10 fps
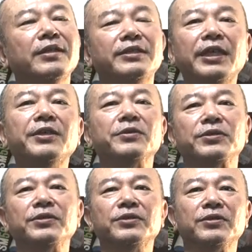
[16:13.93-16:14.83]
制御
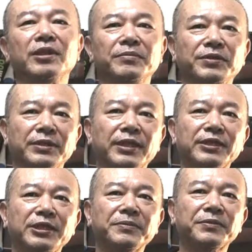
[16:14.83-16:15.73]
するというのは難
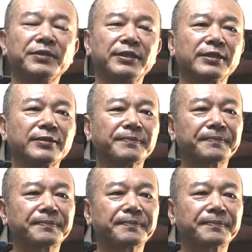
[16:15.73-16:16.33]
しいものです。